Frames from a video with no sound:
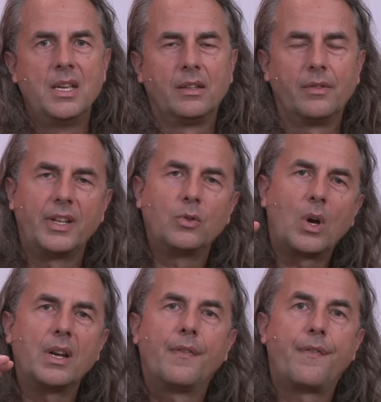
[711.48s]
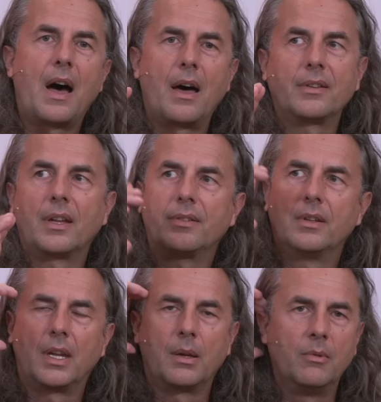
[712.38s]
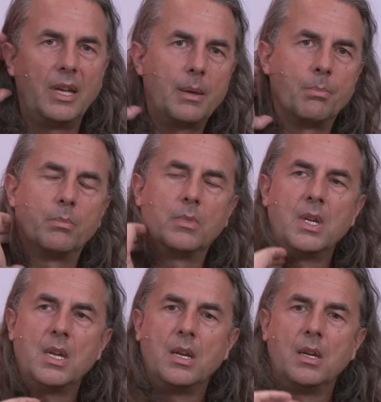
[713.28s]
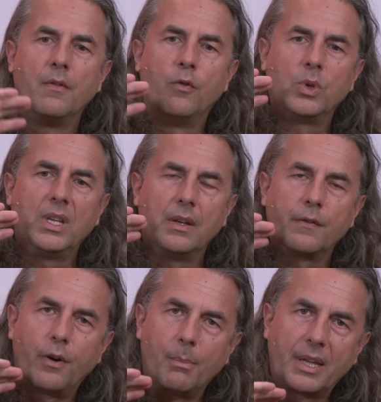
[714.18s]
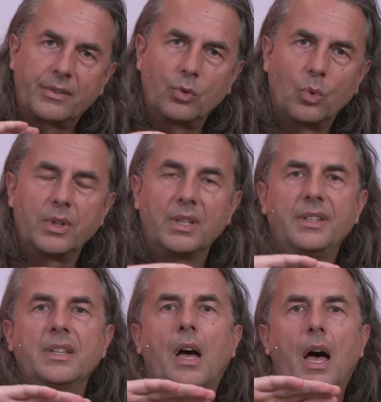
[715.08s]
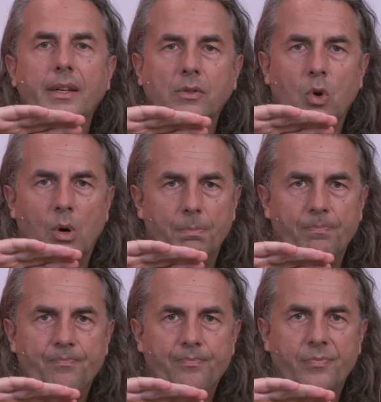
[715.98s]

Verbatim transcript: So, wenn du eine Phase hast in deinem Leben, wo die Informationen, die reinkommen,